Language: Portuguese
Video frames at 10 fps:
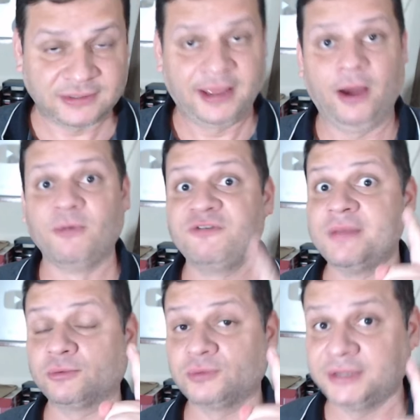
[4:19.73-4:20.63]
É um
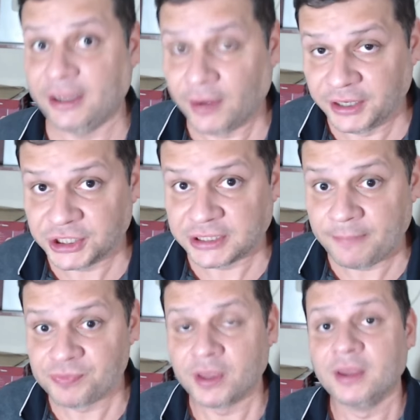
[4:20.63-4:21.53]
movimento terrorista
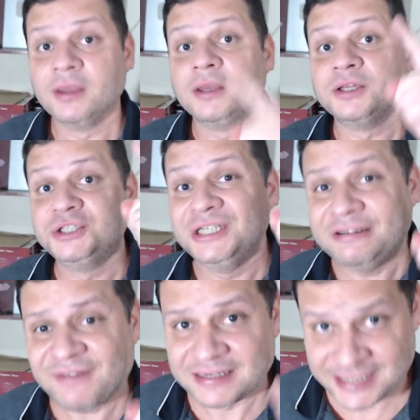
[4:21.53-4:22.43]
de
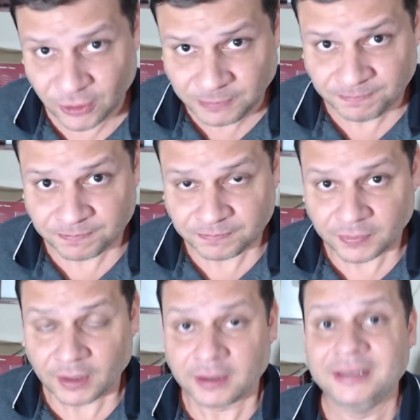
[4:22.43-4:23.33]
invasão
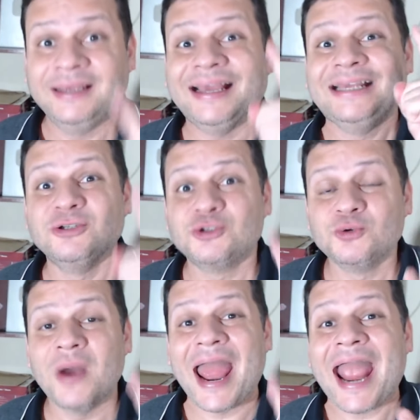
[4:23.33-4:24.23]
e
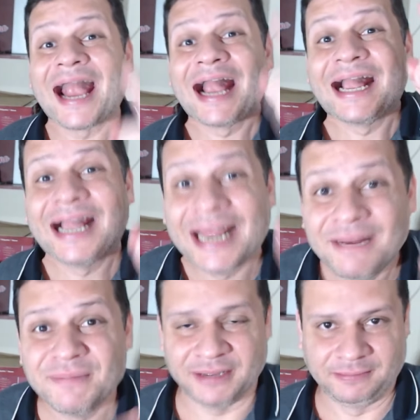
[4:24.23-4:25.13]
isso é
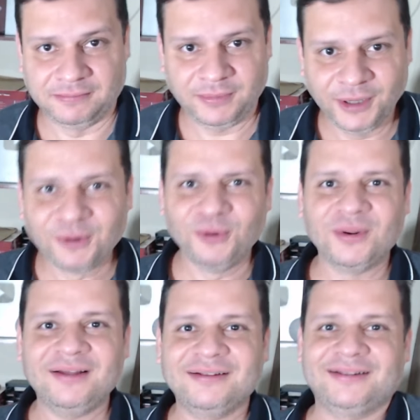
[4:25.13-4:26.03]
crime. E o
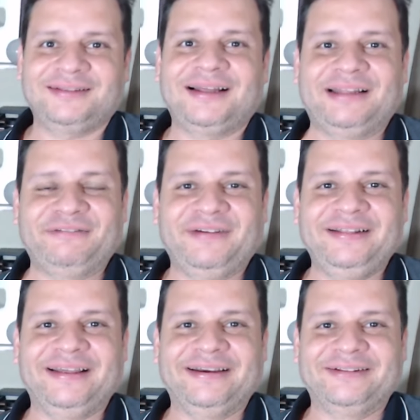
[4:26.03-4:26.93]
Lula está
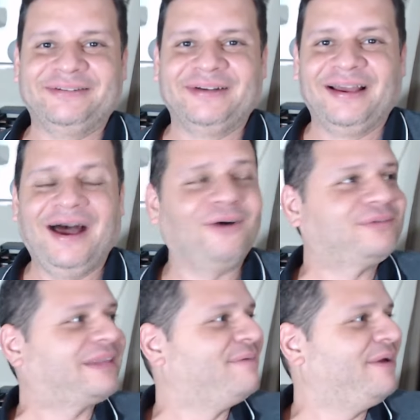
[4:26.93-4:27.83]
defendendo.
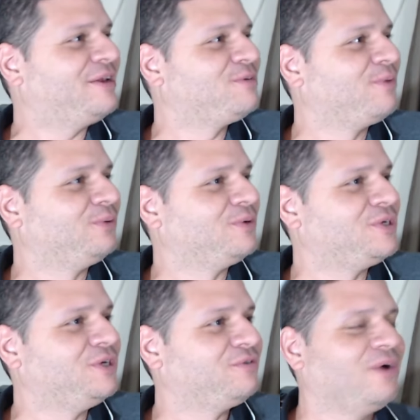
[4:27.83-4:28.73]
Altamente
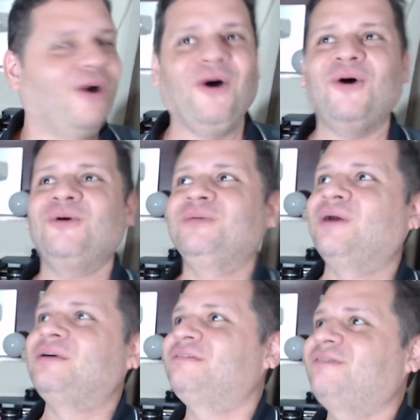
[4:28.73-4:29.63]
produtivo. Ou oh,
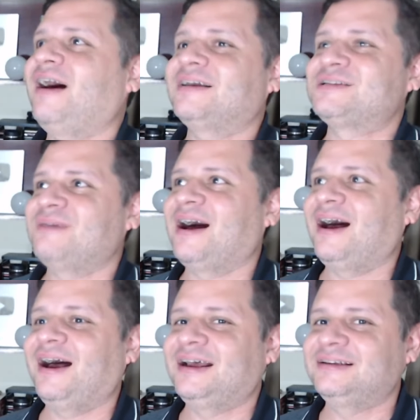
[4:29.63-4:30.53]
não invade
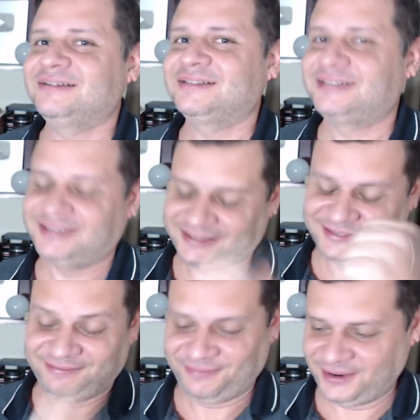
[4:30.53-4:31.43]
mais.
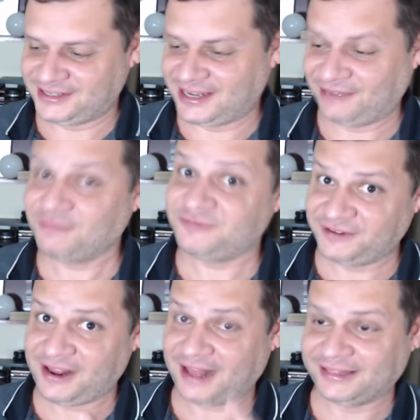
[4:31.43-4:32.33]
Pois é, vamos
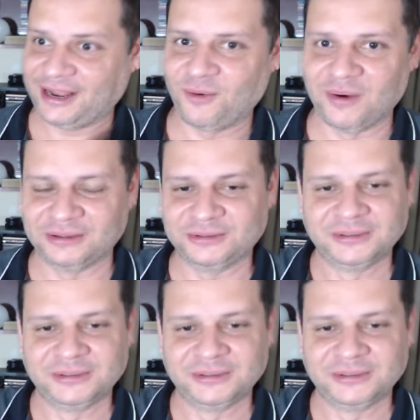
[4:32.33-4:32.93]
ver até quando.